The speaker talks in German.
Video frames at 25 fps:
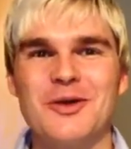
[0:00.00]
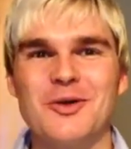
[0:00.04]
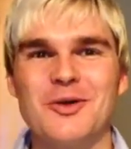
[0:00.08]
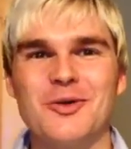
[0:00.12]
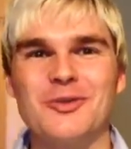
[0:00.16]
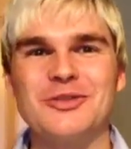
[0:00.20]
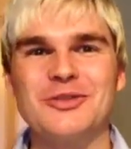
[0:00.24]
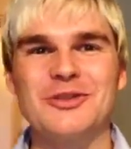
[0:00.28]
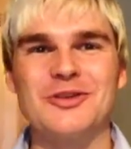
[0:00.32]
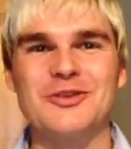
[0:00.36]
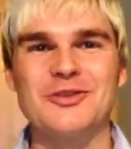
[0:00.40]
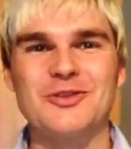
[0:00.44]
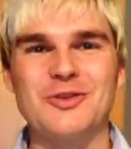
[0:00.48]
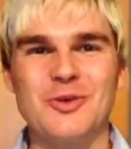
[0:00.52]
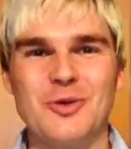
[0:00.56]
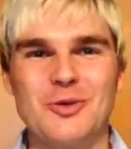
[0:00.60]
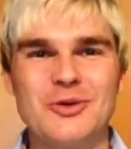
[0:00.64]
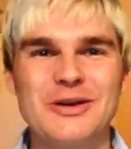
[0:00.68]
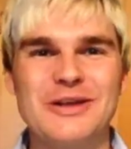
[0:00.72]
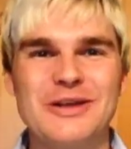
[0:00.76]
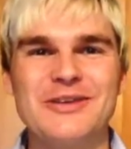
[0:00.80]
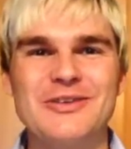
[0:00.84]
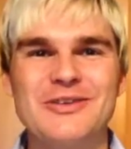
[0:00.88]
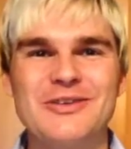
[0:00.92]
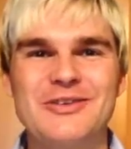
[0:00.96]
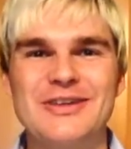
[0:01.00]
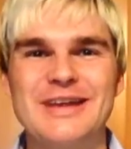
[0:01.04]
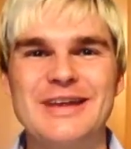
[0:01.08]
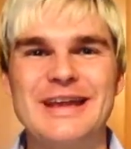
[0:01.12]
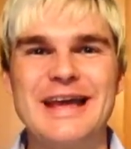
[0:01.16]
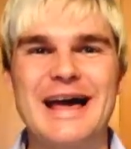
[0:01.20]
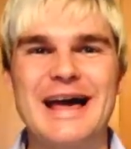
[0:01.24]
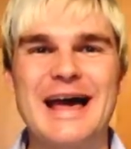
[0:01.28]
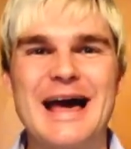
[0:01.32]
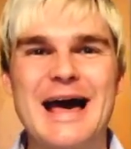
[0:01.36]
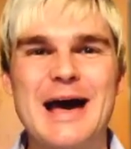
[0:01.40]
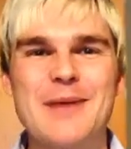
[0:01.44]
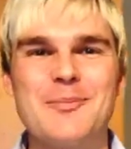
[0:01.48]
Und das Tolle ist,
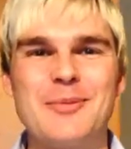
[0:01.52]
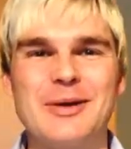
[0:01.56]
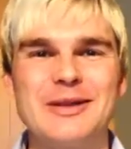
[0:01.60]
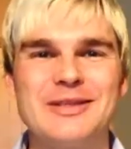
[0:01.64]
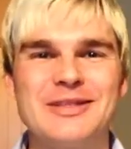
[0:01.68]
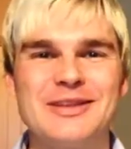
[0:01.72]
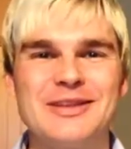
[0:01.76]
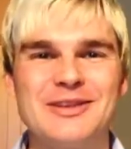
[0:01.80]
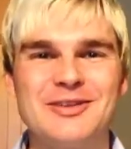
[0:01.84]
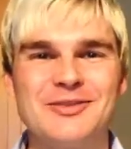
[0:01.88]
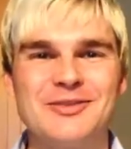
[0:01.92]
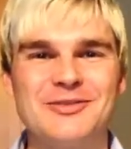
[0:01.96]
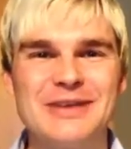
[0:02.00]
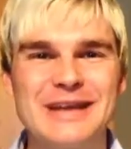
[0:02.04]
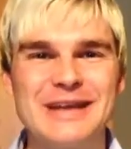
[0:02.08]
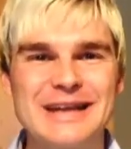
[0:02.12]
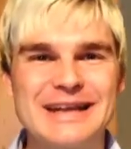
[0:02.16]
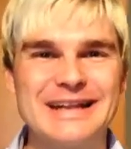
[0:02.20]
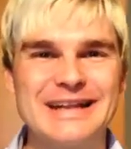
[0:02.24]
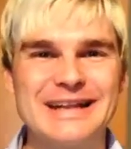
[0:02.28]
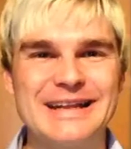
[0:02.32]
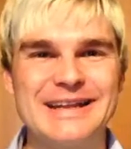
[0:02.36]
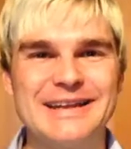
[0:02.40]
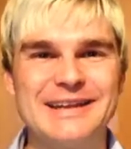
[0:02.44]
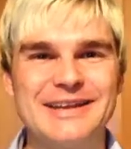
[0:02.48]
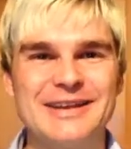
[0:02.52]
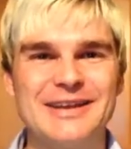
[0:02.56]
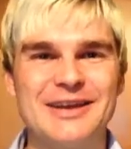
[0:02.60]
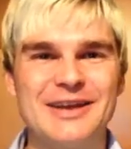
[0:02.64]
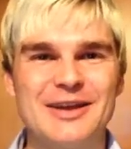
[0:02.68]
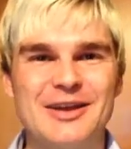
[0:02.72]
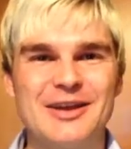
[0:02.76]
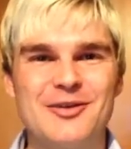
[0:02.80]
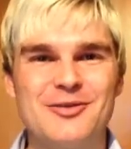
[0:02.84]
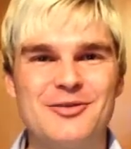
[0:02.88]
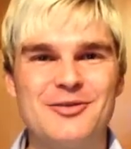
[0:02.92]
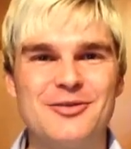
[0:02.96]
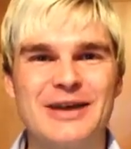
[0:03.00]
er arbeitet wirklich
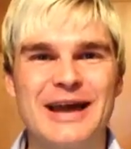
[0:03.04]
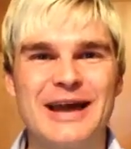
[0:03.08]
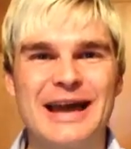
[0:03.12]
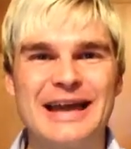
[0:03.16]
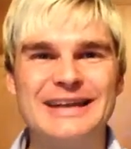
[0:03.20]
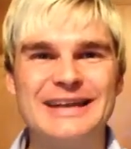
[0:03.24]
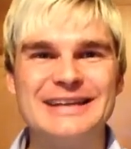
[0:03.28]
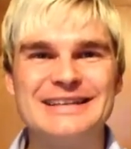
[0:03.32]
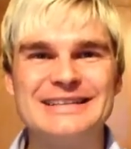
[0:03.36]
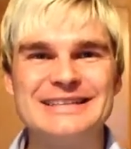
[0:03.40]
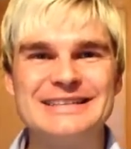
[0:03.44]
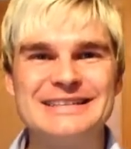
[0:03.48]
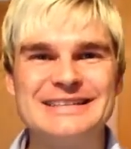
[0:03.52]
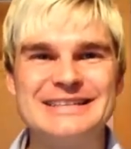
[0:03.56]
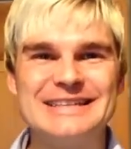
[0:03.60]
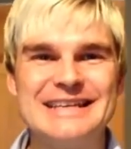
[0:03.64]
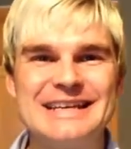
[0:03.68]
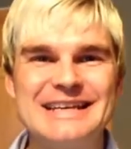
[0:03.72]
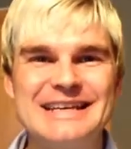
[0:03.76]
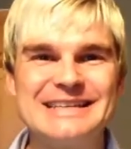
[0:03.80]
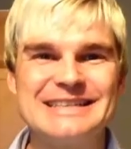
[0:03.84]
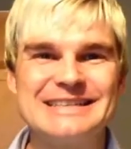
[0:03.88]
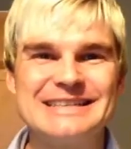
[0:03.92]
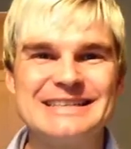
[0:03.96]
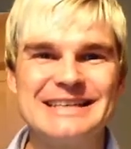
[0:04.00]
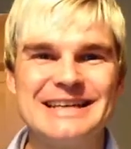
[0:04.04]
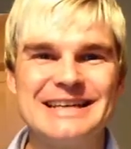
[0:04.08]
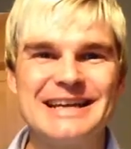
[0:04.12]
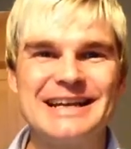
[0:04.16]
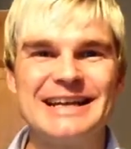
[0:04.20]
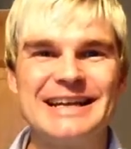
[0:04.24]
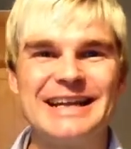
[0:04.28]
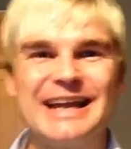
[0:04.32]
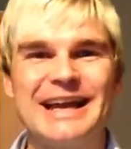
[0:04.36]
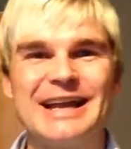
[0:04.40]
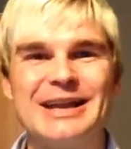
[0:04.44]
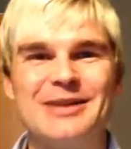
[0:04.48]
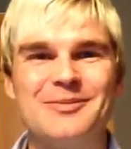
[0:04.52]
für einen sehr, sehr
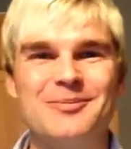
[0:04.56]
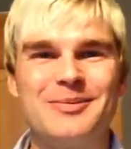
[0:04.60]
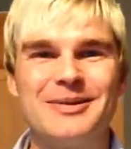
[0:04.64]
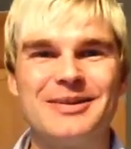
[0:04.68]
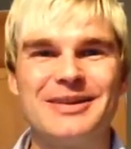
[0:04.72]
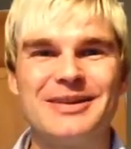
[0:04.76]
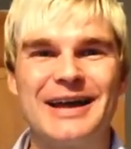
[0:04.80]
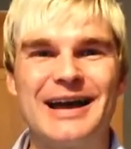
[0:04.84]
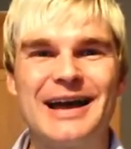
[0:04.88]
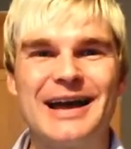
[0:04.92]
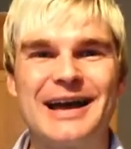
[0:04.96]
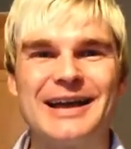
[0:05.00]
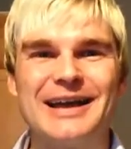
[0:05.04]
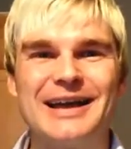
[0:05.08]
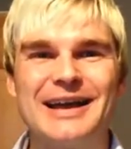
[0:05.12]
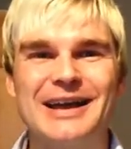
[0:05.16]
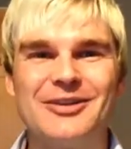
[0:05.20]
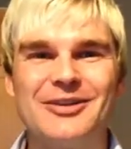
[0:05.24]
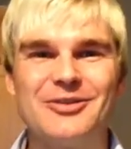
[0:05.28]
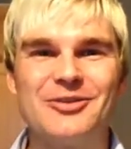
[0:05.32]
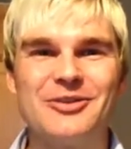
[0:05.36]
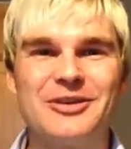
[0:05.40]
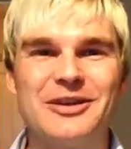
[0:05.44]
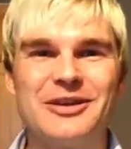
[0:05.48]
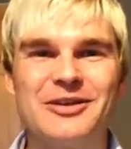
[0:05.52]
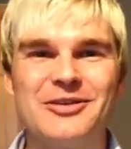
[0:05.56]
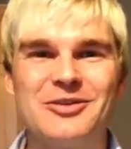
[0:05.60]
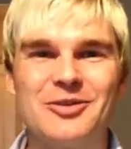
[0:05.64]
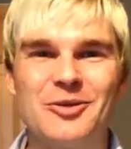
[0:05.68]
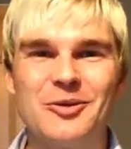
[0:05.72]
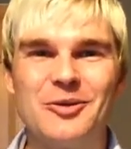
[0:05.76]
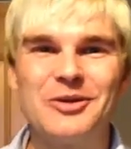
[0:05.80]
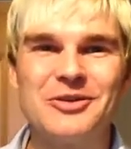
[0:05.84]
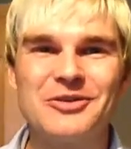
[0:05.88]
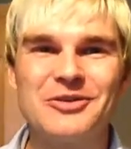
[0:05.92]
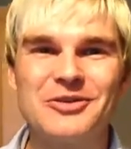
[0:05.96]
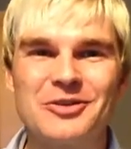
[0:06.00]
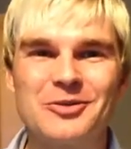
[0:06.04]
kleinen Betrag. Also er ist
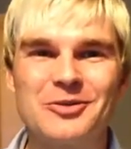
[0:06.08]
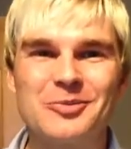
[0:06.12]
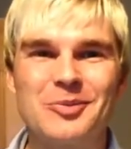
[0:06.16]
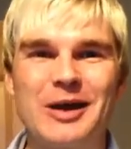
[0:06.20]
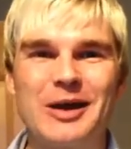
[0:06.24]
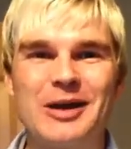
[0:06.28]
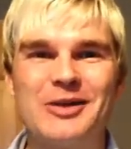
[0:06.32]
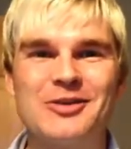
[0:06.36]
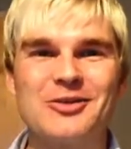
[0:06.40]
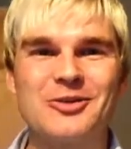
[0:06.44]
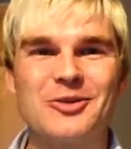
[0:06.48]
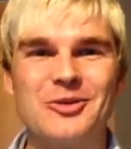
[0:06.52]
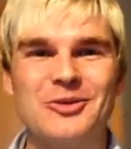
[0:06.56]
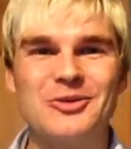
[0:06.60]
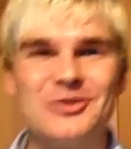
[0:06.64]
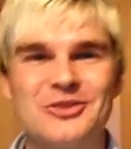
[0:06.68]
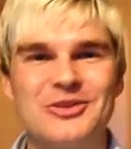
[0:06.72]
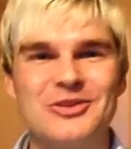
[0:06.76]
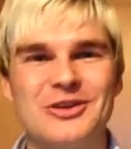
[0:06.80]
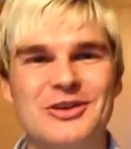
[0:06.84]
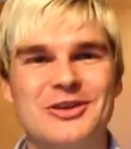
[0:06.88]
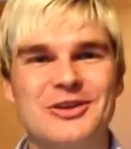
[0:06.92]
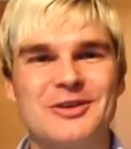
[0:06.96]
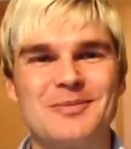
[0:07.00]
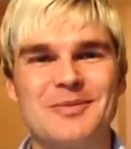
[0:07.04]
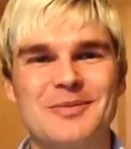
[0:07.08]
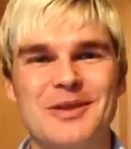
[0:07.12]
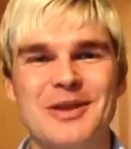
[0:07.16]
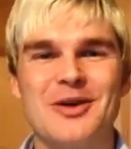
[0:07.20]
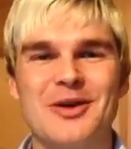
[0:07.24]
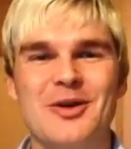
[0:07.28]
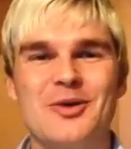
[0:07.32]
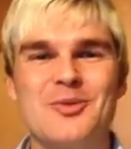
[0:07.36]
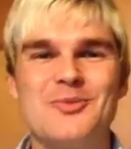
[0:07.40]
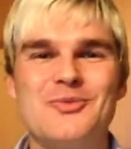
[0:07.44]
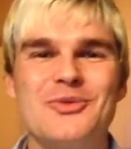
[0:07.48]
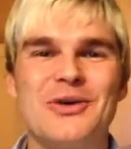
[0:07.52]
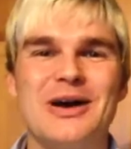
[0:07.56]
äußerst preisgünstig
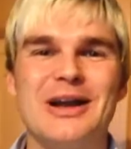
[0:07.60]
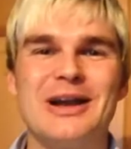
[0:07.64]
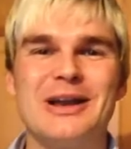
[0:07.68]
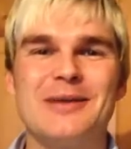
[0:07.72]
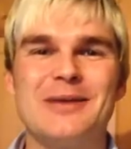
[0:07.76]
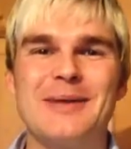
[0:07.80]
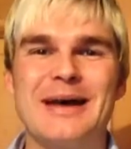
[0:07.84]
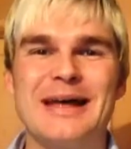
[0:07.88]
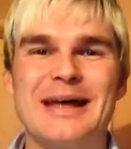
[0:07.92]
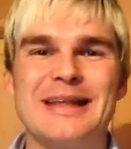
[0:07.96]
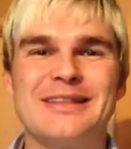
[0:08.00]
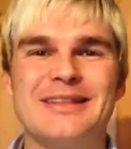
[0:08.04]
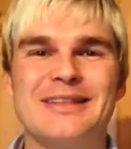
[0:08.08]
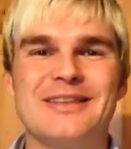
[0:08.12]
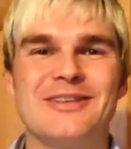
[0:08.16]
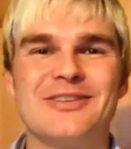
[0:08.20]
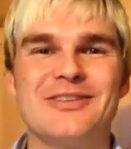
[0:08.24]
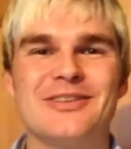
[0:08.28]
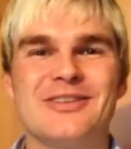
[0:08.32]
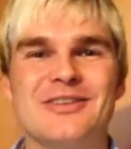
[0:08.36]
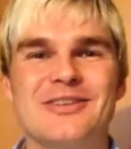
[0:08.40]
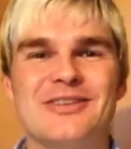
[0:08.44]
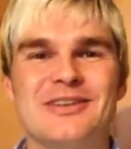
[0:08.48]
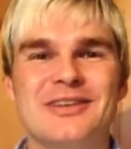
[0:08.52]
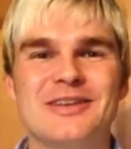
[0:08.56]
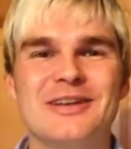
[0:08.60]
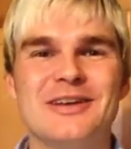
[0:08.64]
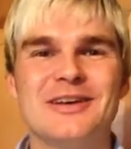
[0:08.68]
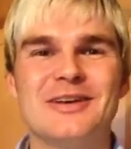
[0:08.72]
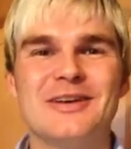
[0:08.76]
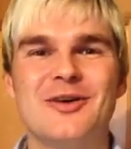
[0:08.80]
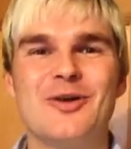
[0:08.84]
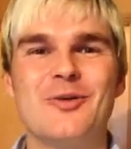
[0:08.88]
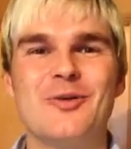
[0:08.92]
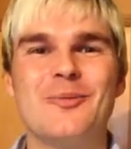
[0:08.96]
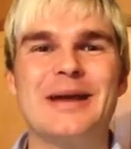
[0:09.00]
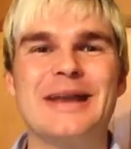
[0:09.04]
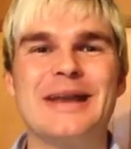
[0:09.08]
und vor allem handelt es sich hier
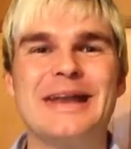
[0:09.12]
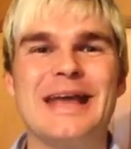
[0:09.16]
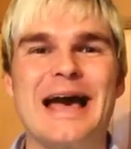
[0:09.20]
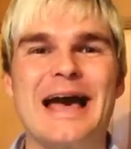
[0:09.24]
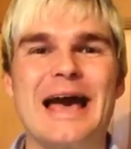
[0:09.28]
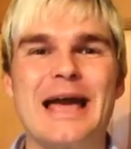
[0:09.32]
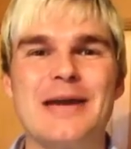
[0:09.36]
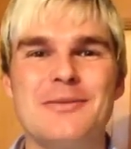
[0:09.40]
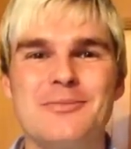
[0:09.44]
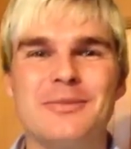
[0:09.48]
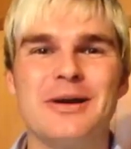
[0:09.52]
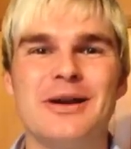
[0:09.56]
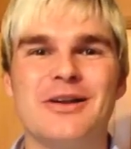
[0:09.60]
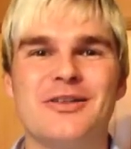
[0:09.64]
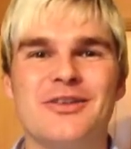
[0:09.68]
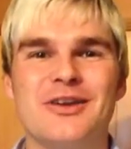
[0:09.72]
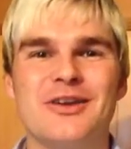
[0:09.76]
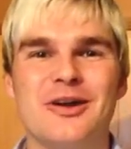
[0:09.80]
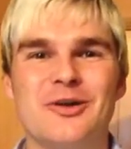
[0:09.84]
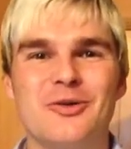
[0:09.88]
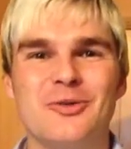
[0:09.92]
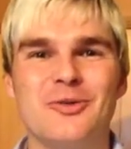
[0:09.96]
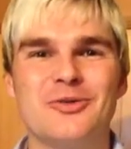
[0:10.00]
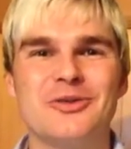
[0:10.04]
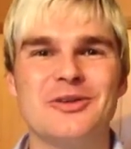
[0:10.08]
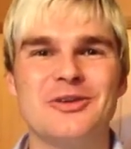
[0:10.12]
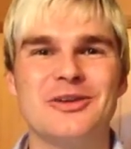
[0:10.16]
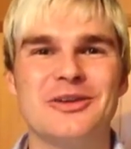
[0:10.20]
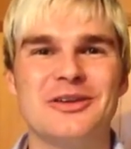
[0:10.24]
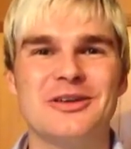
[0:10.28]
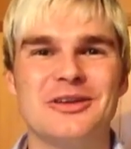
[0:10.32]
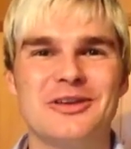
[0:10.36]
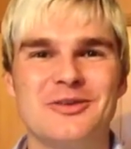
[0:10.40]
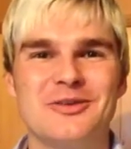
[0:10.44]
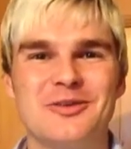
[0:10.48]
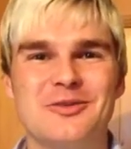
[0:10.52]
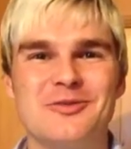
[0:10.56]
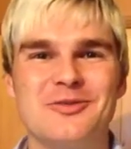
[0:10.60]
um eine Einmalzahlung, die er
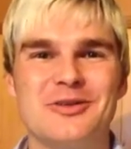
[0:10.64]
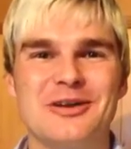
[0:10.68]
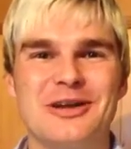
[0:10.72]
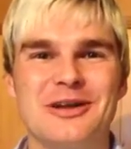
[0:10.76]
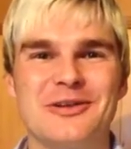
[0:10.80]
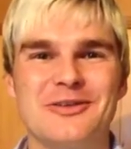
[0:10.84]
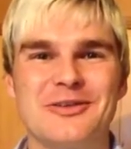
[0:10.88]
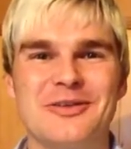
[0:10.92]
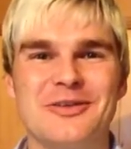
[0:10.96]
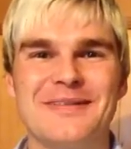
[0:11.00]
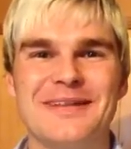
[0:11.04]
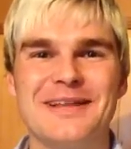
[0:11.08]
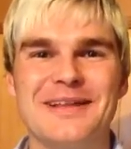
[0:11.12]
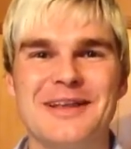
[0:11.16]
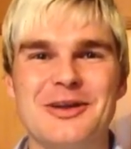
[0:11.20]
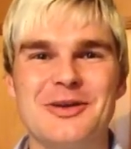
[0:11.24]
hier nur verlangt.